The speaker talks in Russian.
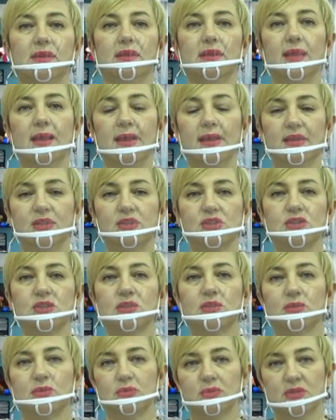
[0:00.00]

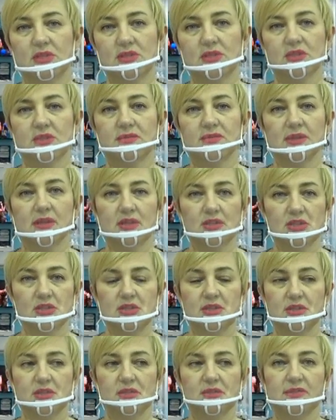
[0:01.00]
наличие турецкого
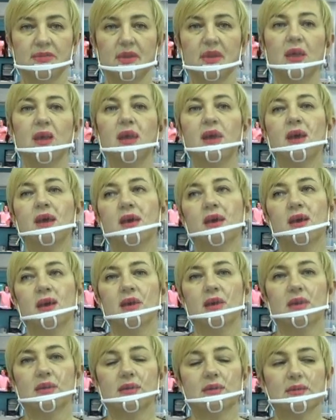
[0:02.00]
гражданства.
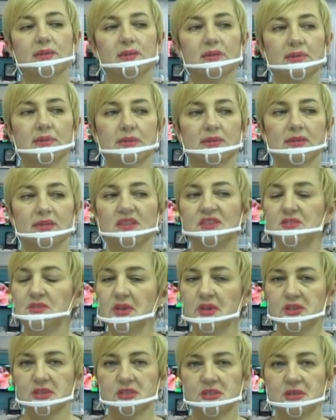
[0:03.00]
А,
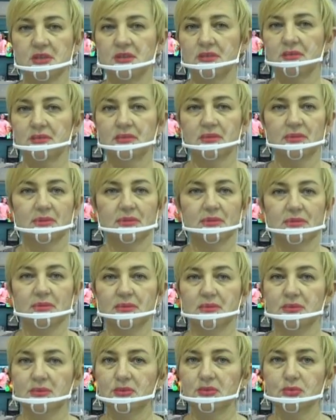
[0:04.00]
неважно, э,
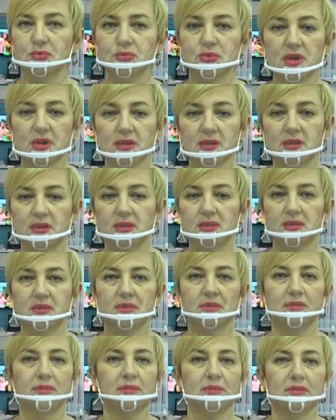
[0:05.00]
турок
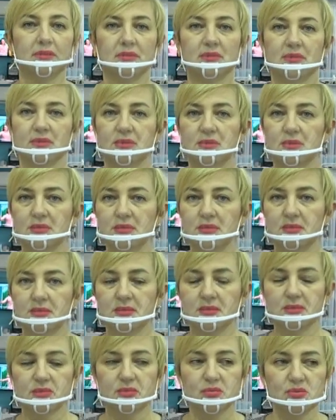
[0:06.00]
ты, э,
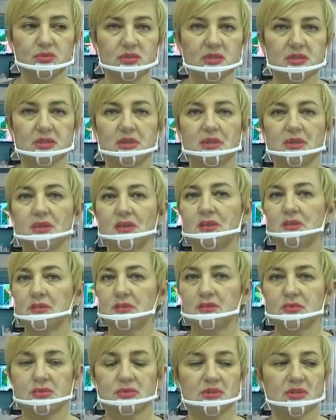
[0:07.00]
русский,
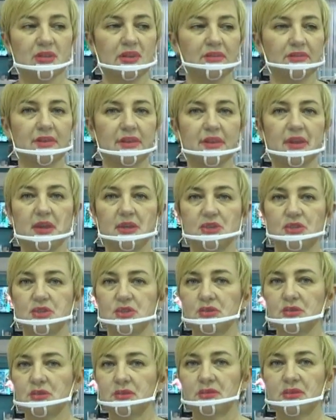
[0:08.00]

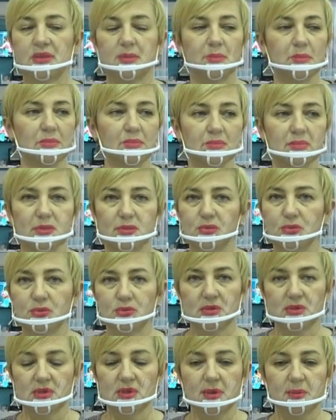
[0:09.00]
русскоговорящий, там
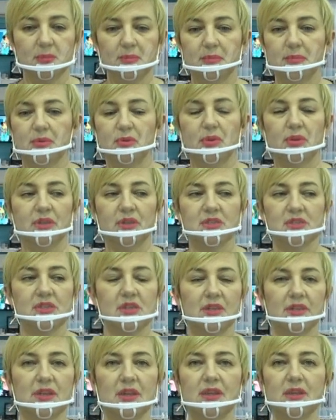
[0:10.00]
кто-то там по
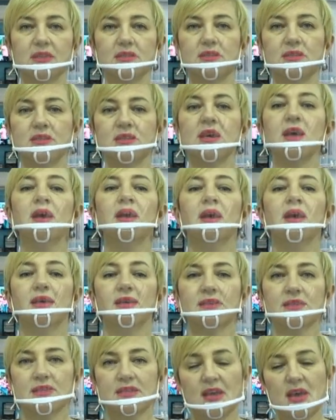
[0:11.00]
национальности.
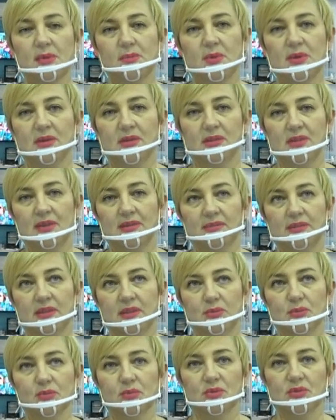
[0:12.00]
Самое
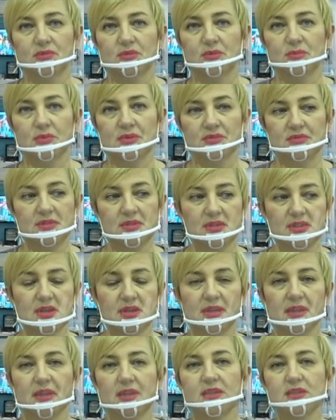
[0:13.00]
главное уровень
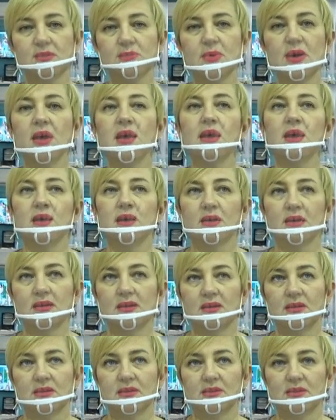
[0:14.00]
профессионализма,
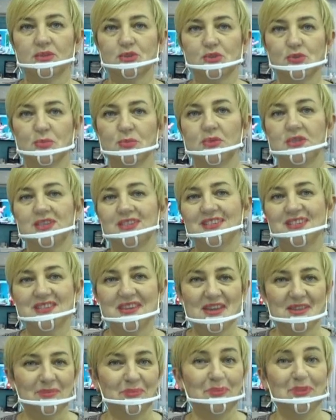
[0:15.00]
э, чтобы не
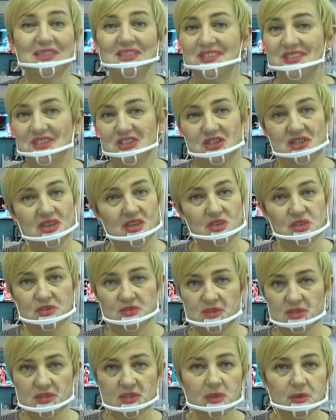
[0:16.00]
терять престиж
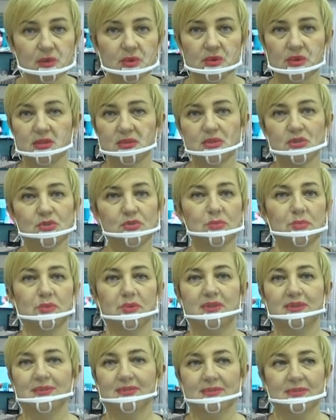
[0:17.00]
нашего салона, чтобы